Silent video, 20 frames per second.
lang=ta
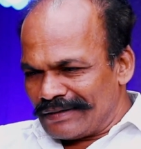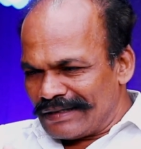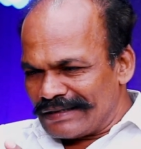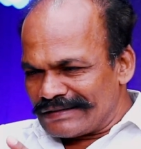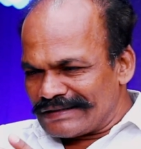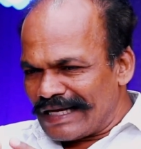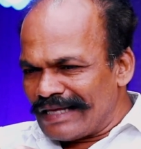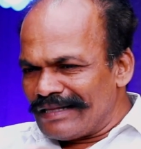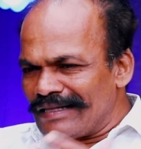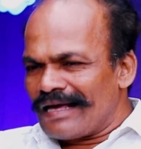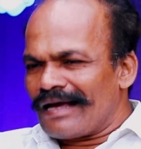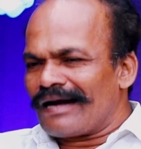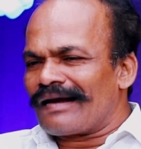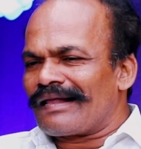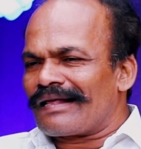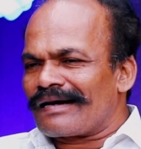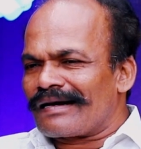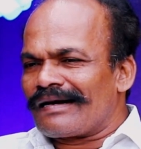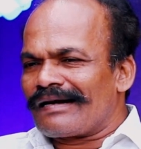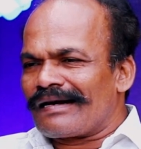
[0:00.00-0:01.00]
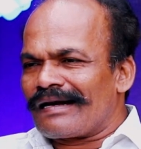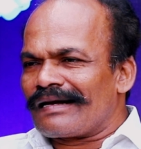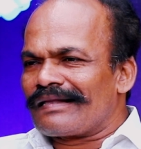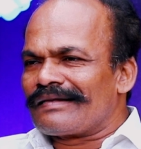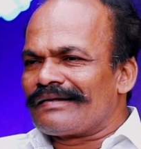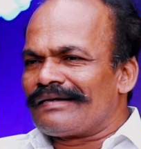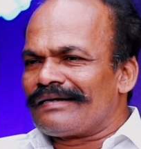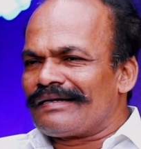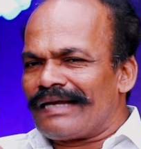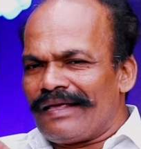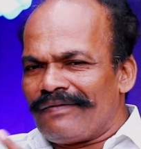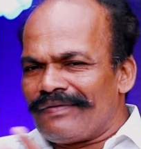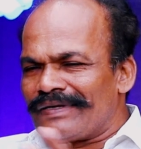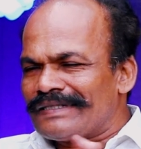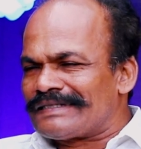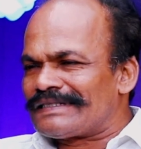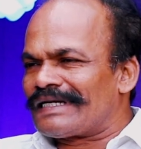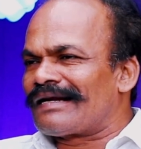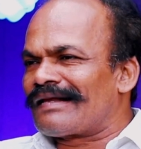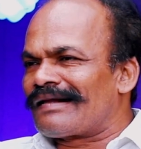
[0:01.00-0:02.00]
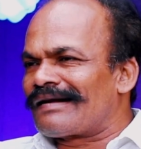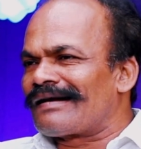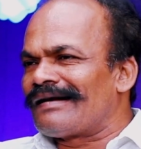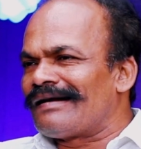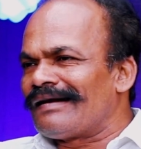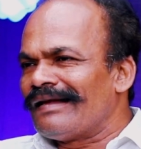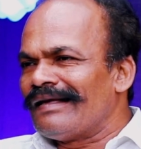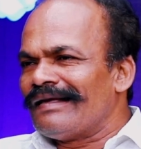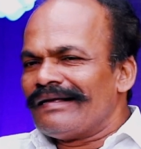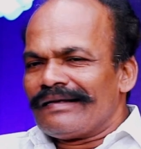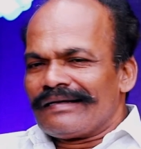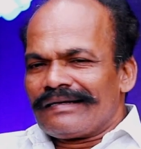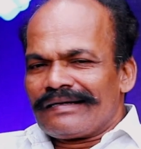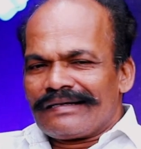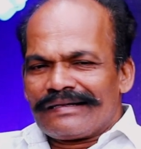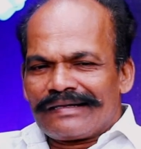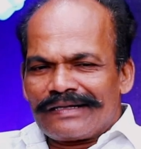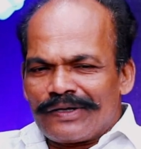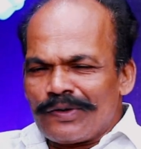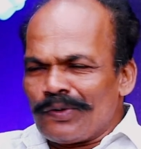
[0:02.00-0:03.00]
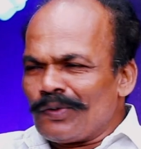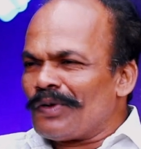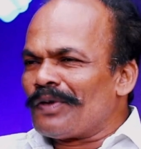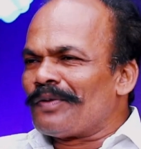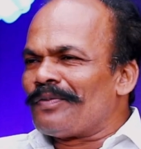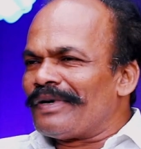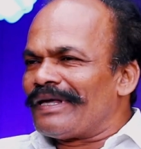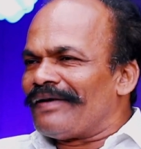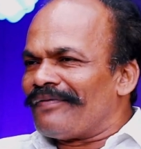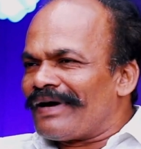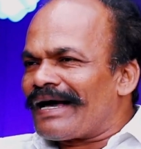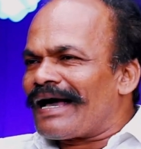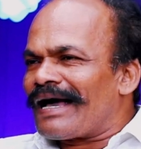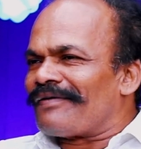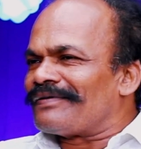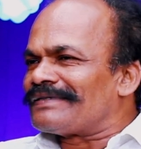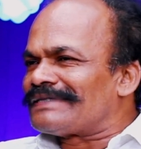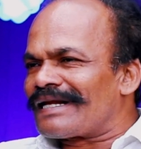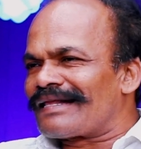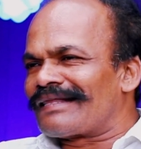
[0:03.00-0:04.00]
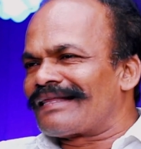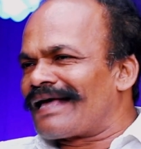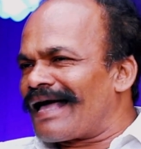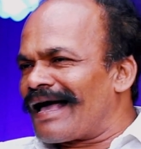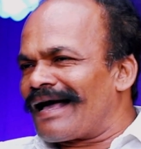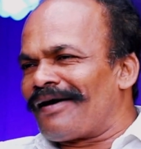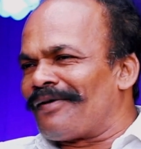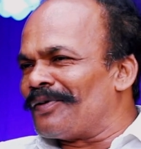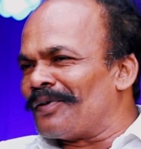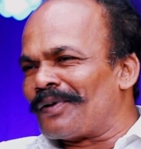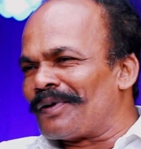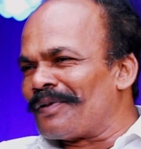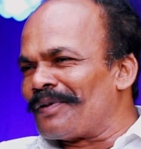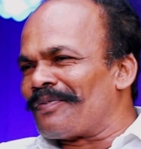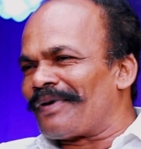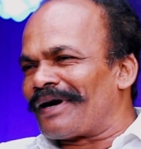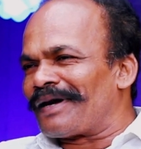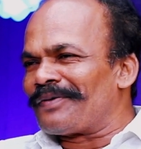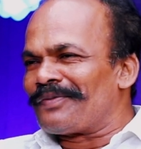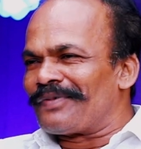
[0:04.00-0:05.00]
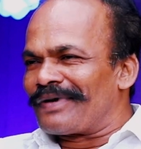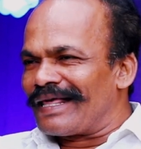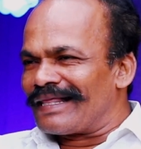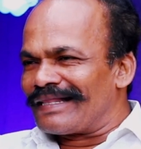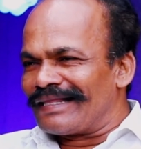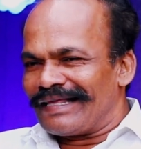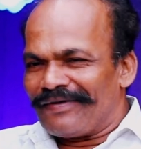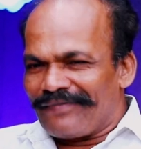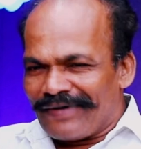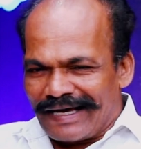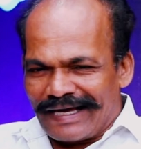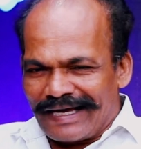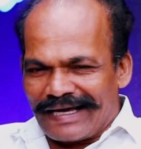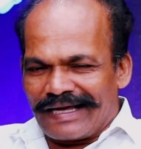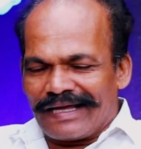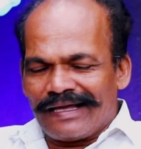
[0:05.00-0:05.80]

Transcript: இந்த செய்தியாளர்கள் அல்லது டிவி சேனல்கள் இந்த யூடியூப் இவங்க அவசரத்துக்காக அவங்க ஒன்றும் பண்ண முடியாது இவங்க